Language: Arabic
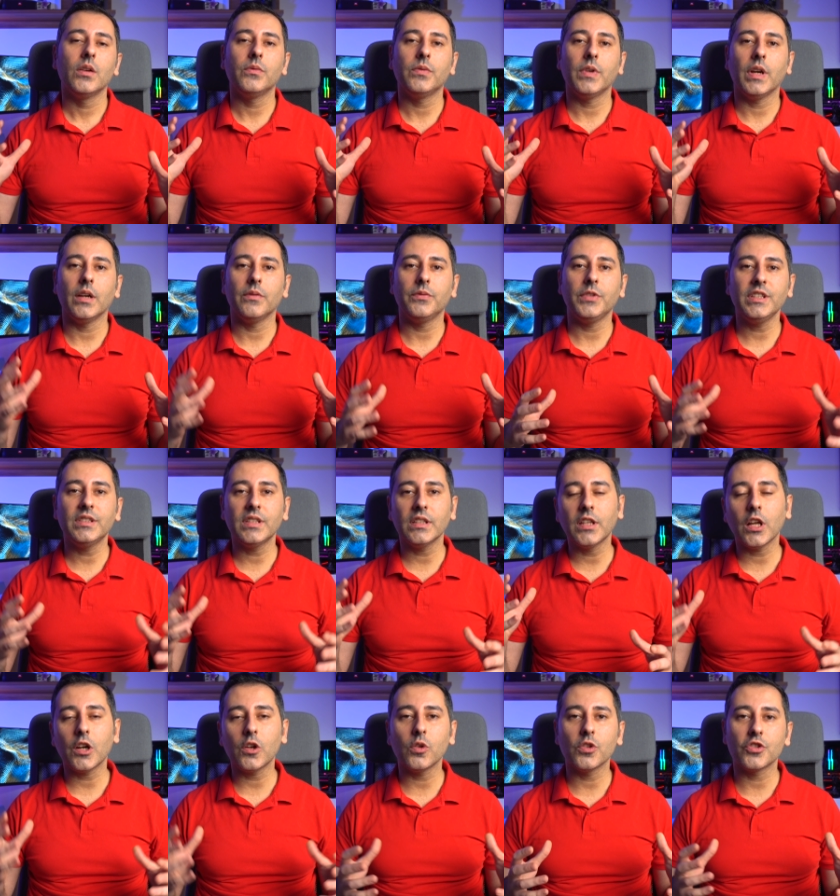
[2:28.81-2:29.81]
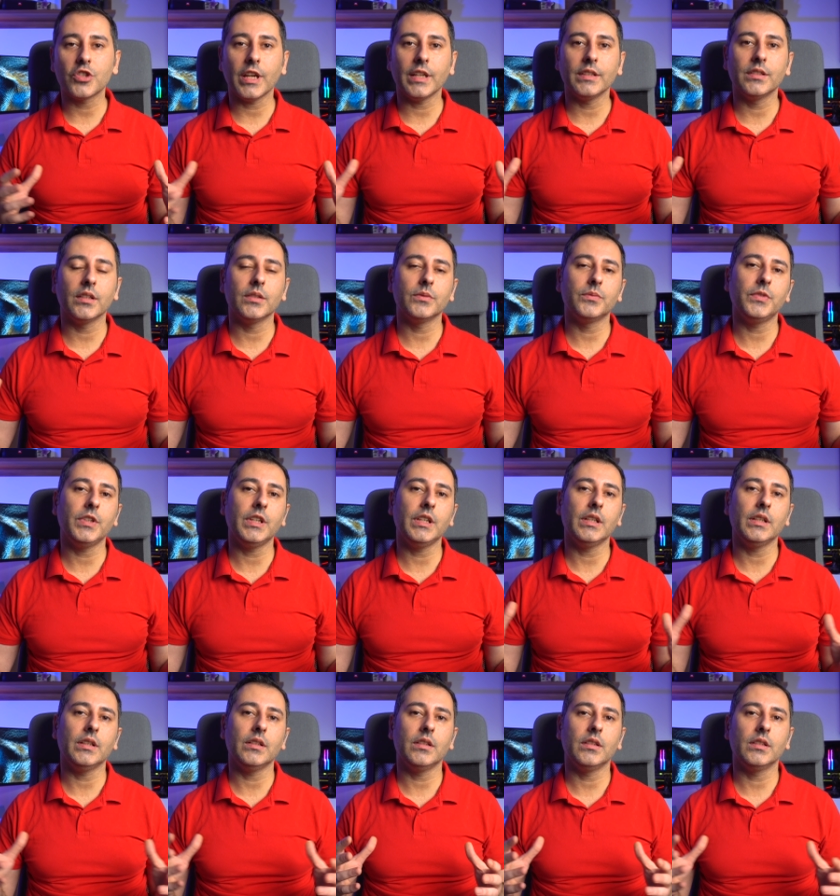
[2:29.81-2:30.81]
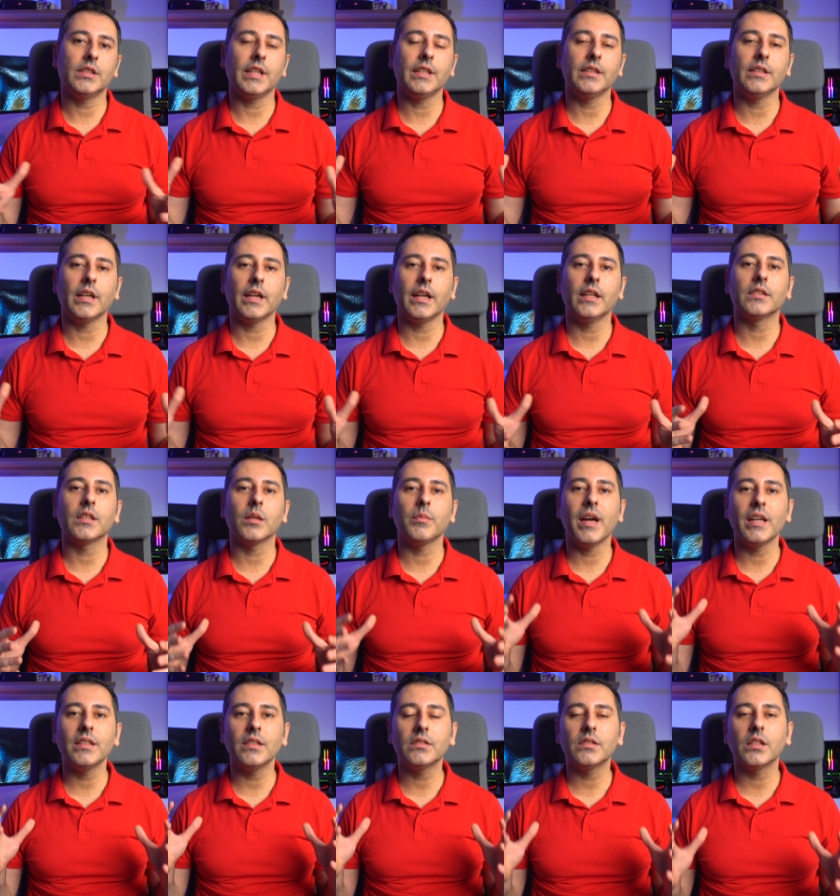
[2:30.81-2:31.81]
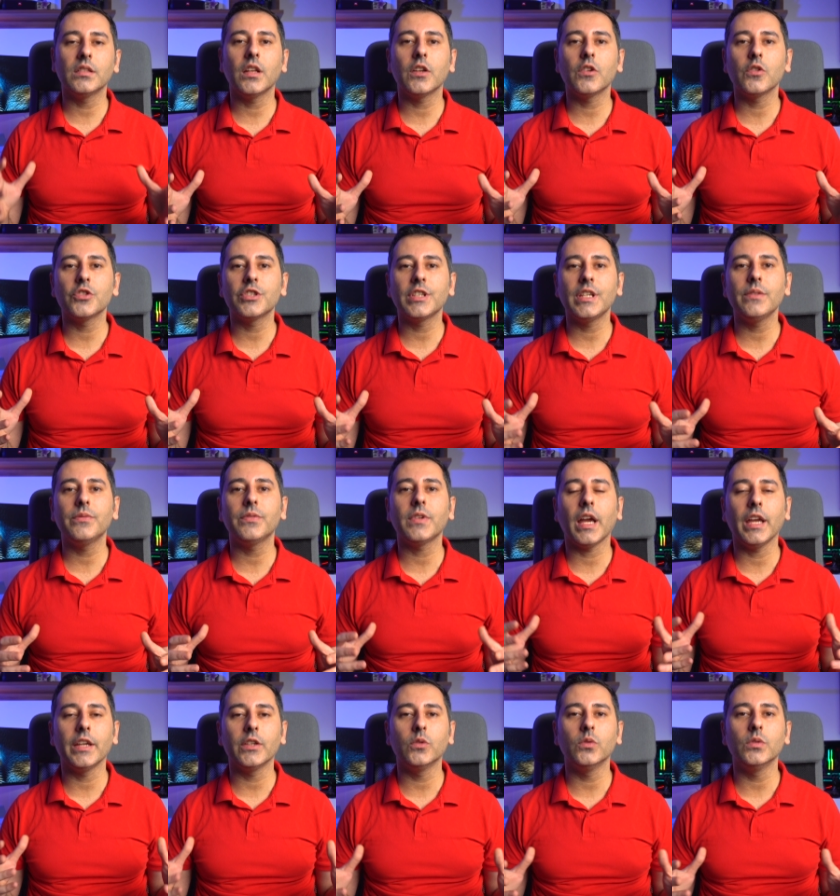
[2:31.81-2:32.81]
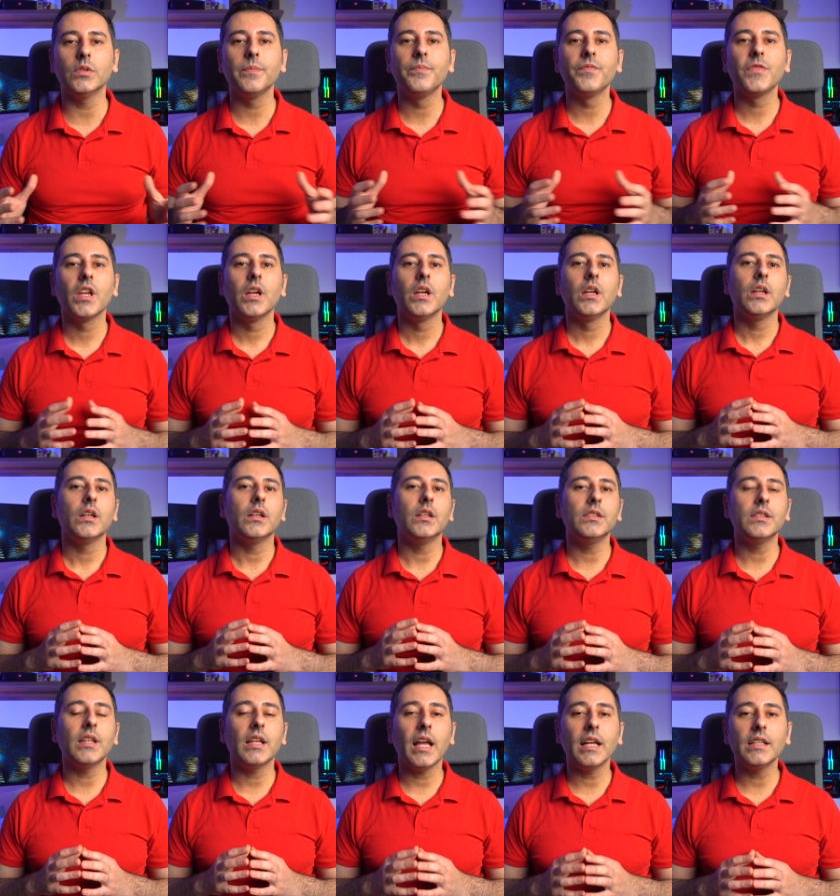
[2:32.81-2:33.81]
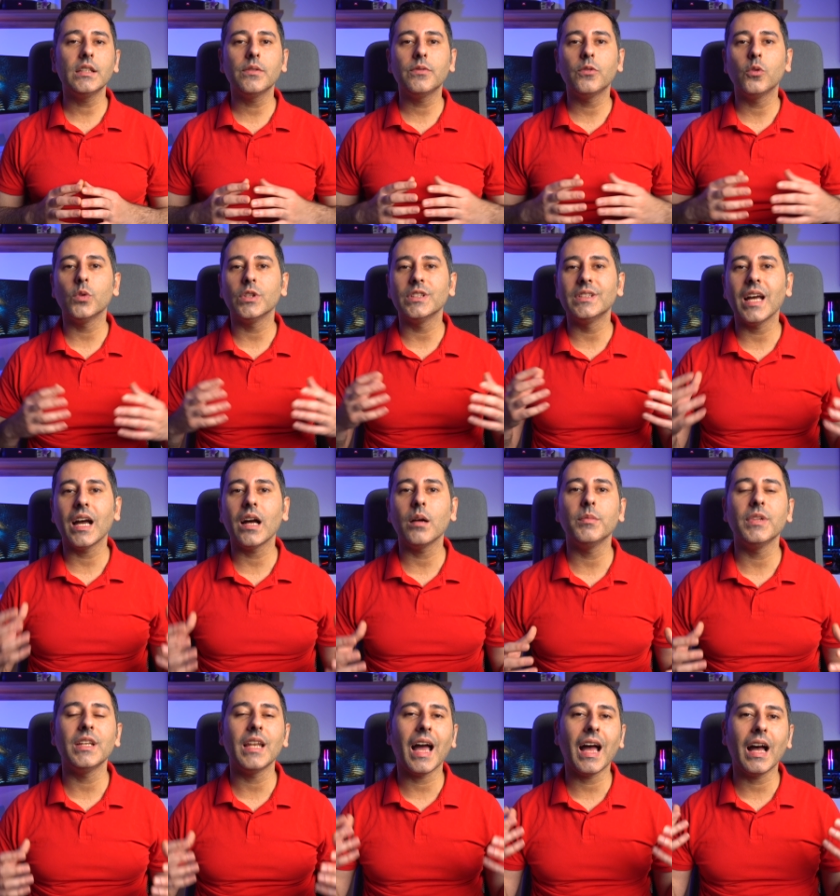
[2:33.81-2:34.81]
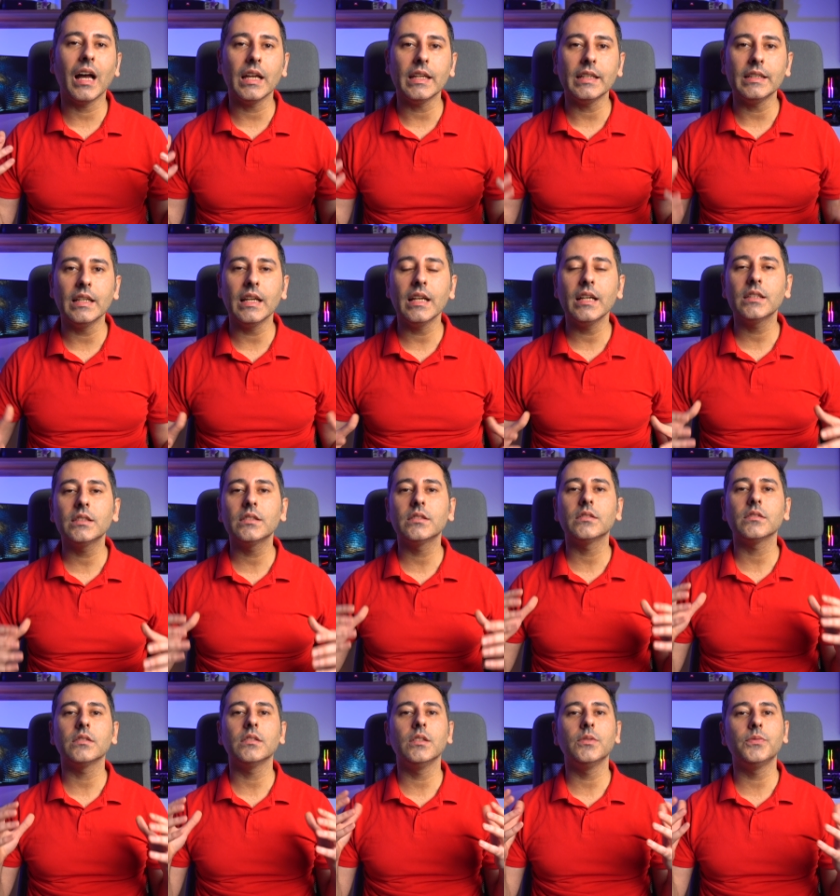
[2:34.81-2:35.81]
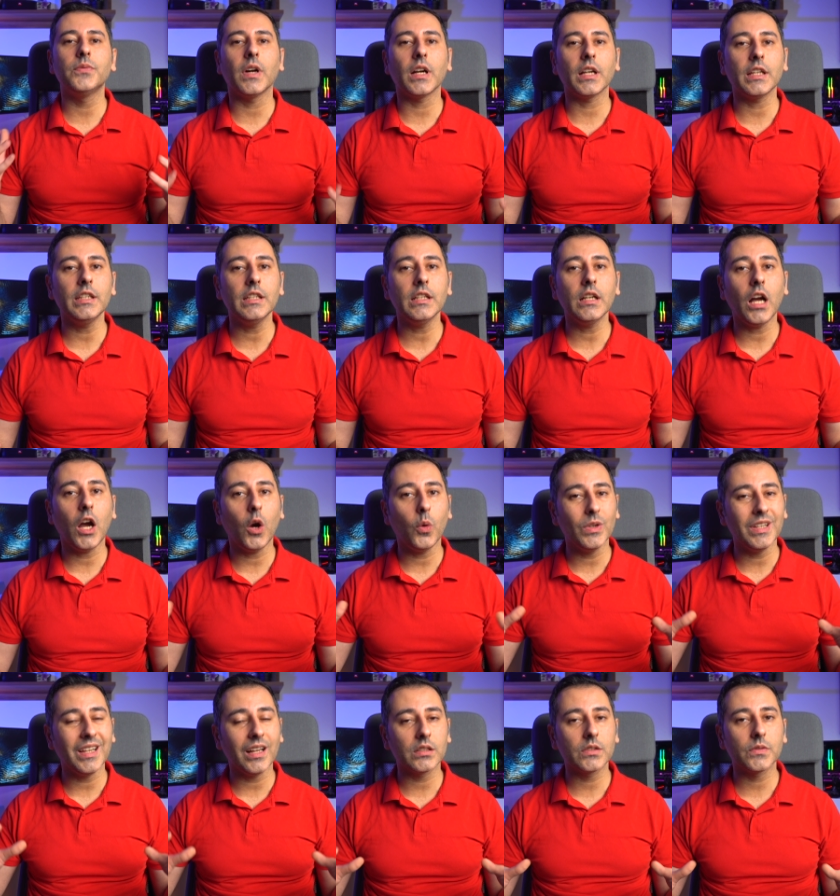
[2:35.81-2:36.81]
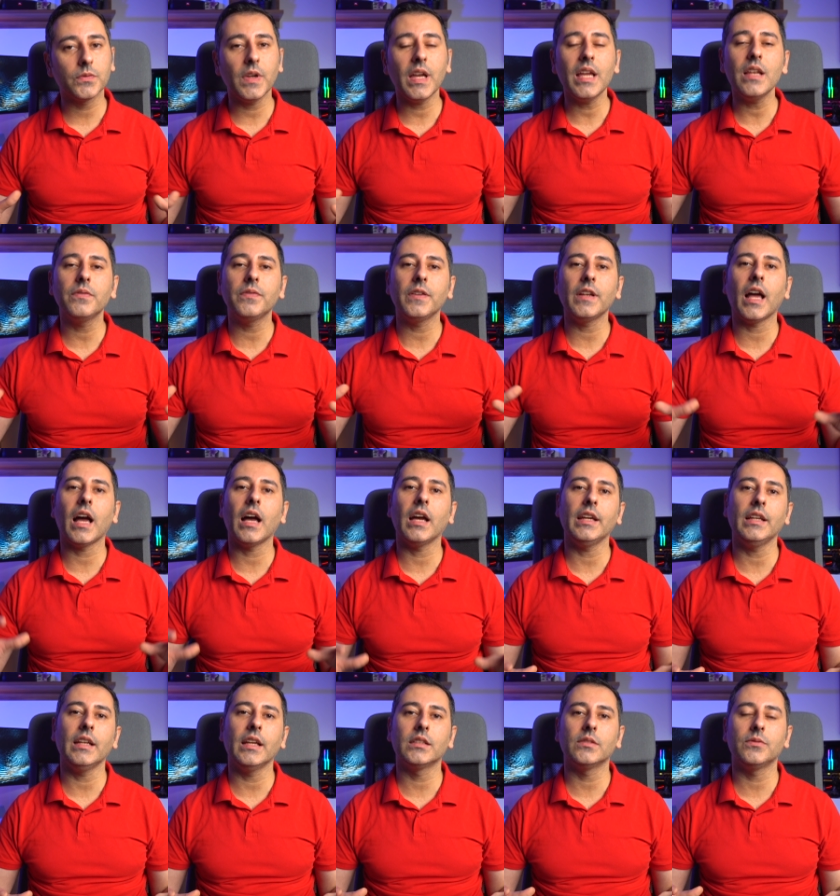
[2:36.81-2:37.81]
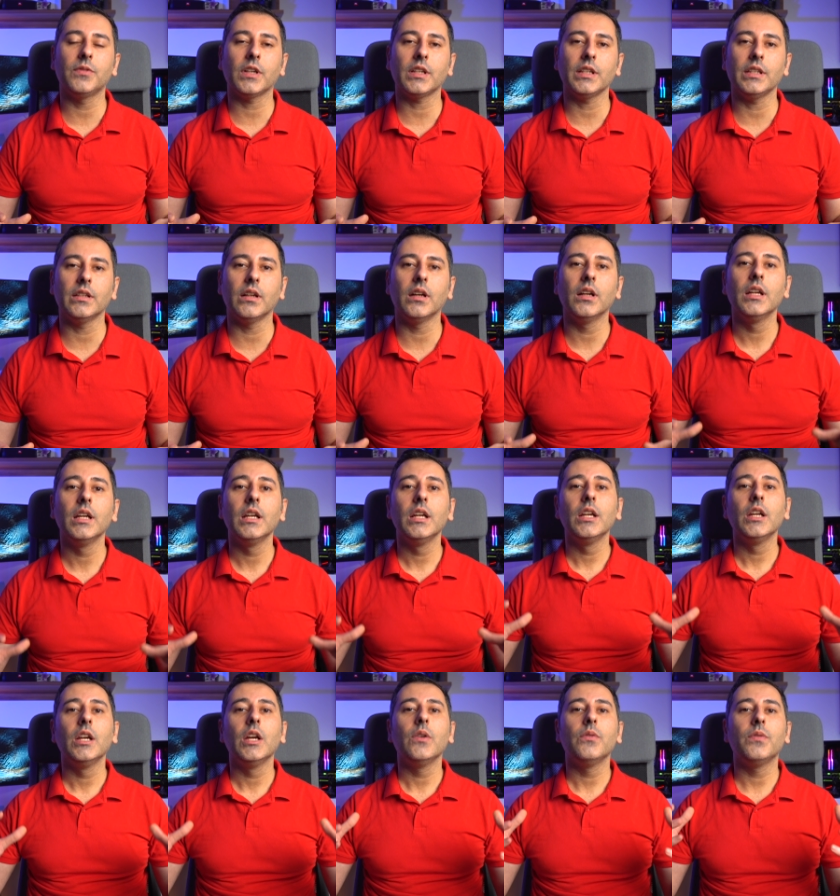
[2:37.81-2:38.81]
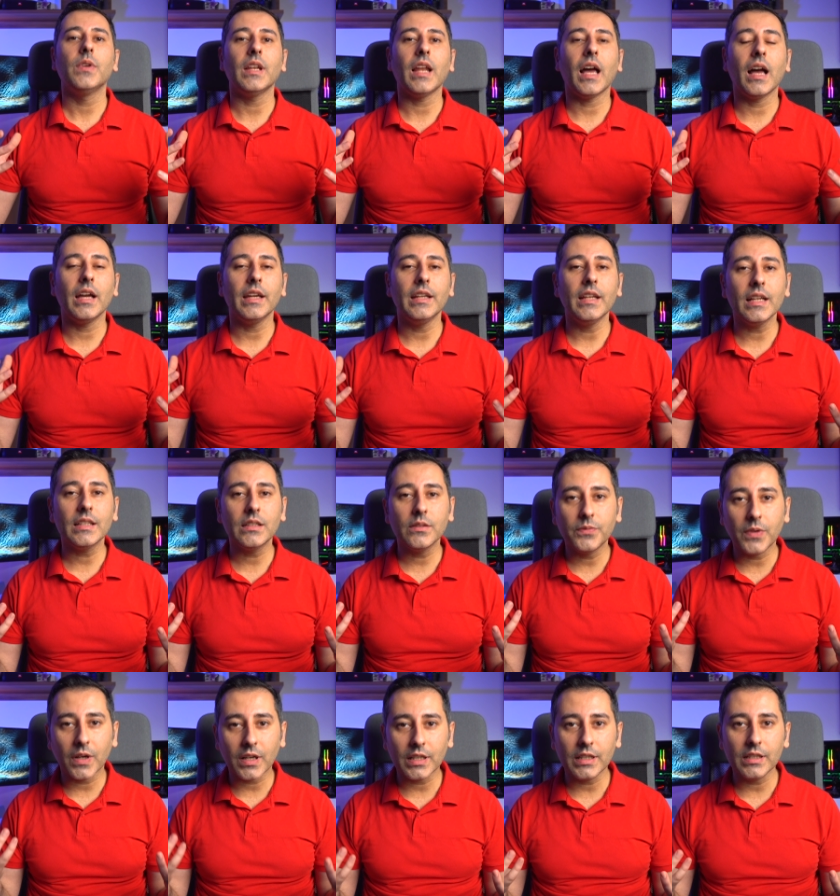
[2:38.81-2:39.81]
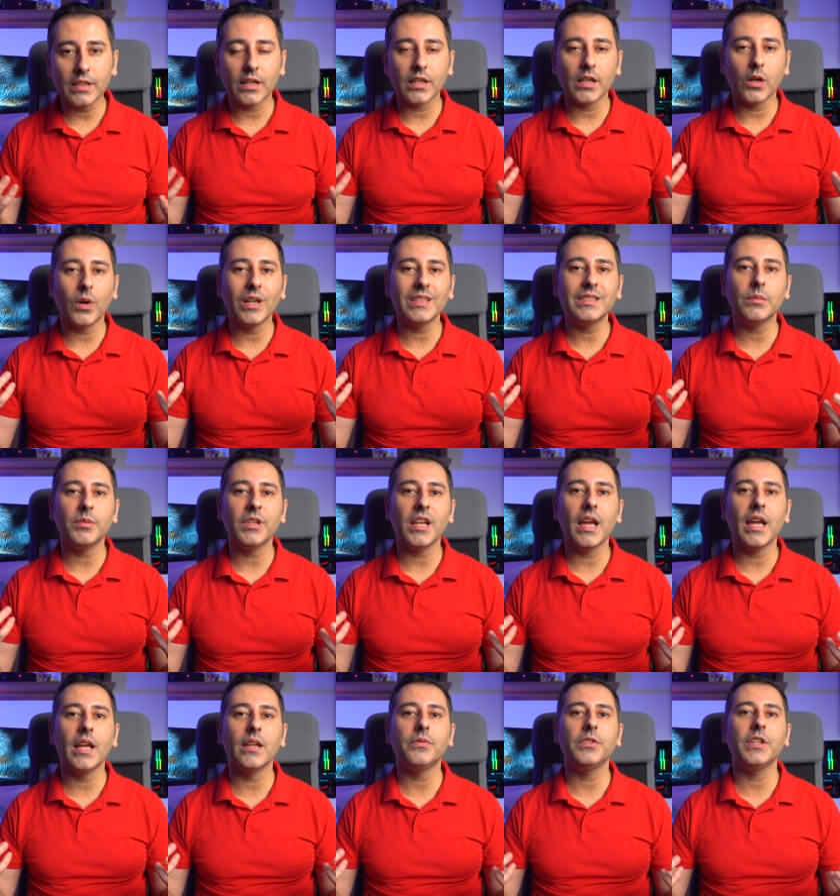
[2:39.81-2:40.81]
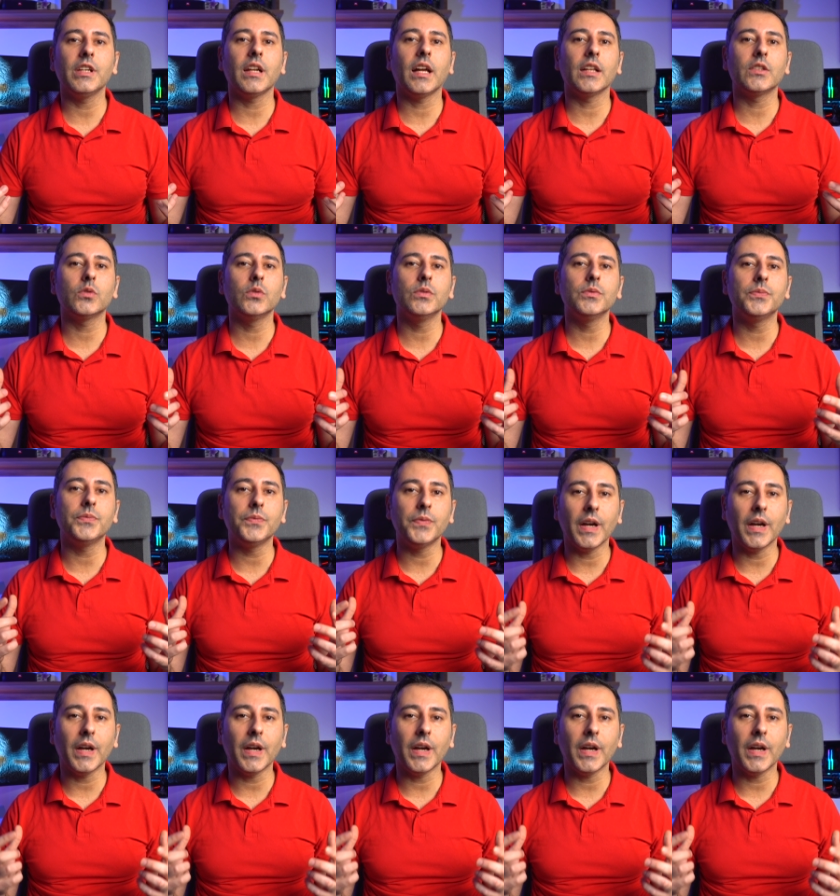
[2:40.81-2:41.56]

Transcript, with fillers: ففي تدرج ايضا في الكندجل طب هذا التدرج كيف راح يكون قلنا الهدف هو دعم العائلات الفقيره او الاطفال في العائلات الفقيره فالعائلات الفقيره الرواتب الاهل فيها راح تكون